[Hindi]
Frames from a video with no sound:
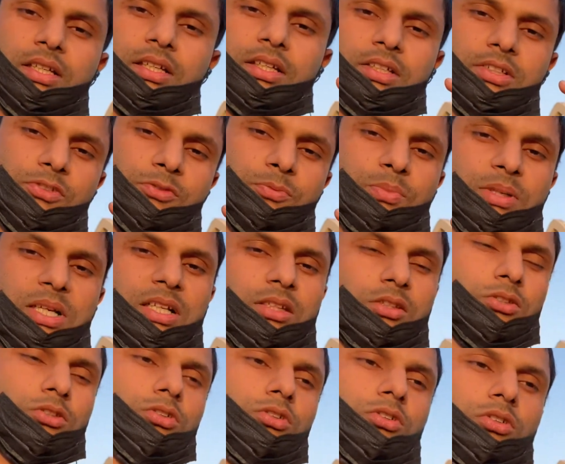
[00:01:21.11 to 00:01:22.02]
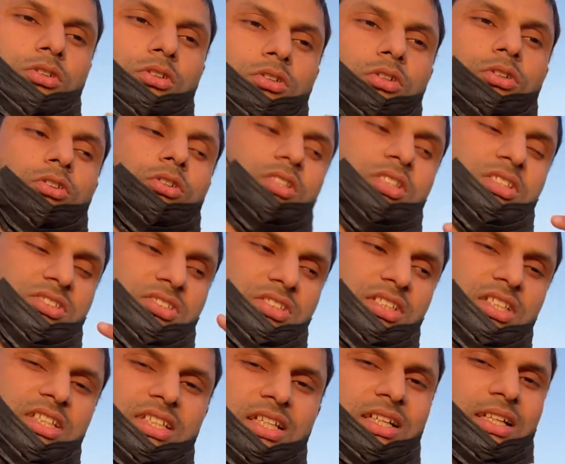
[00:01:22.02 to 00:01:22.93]
इस बात को कोई नोटिस ही
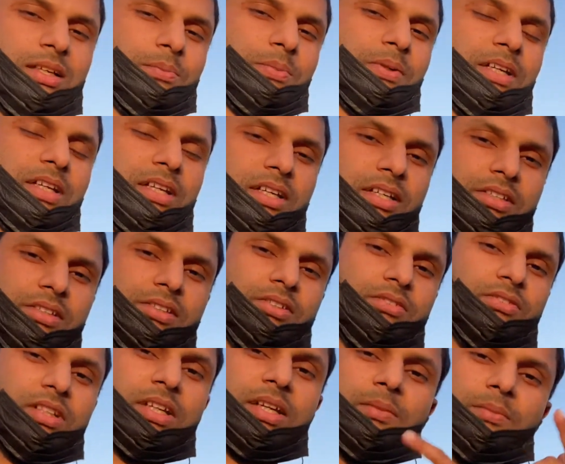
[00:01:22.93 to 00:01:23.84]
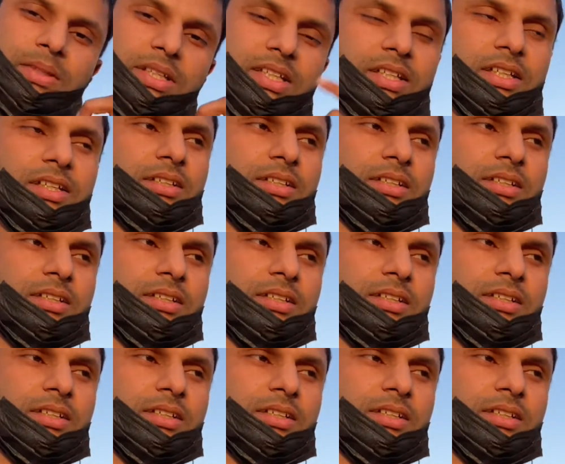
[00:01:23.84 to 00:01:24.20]
नहीं कर पा रहा है सिवाय मेरे